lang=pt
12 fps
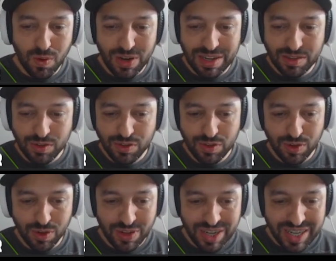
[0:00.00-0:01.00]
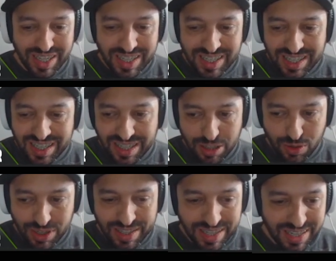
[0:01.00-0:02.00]
Olha só que
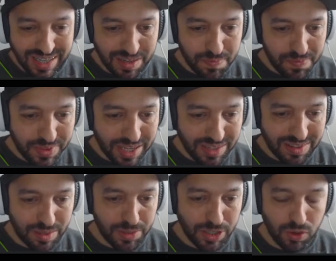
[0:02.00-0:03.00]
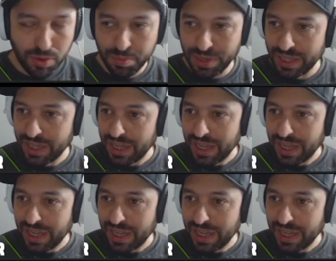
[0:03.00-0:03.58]
doideira essa manopla.